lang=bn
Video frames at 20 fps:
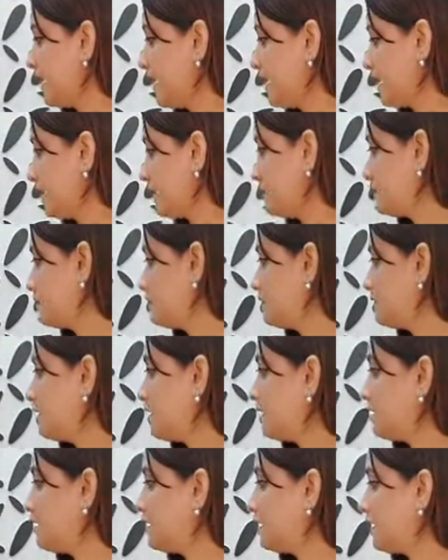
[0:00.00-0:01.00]
হ্যাঁ হ্যাঁ
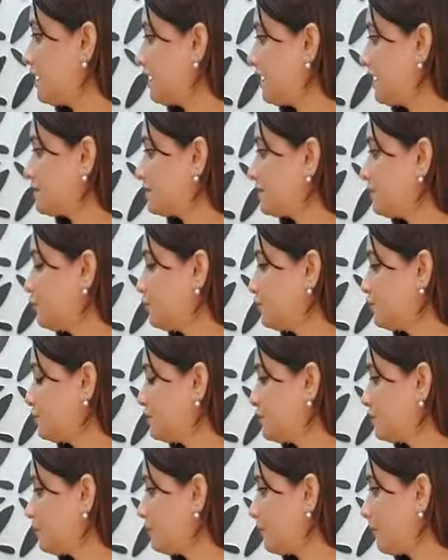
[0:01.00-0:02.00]
হ্যাঁ একটা বইটা
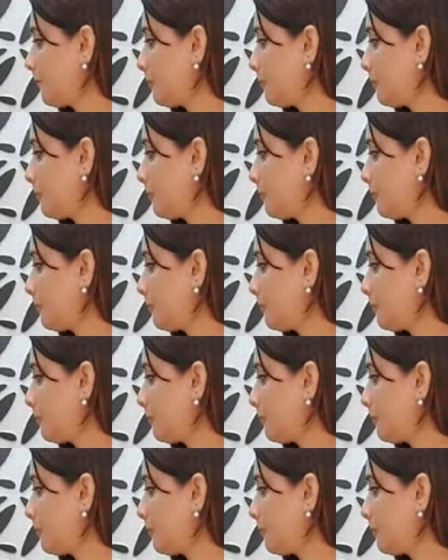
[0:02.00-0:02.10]
দাও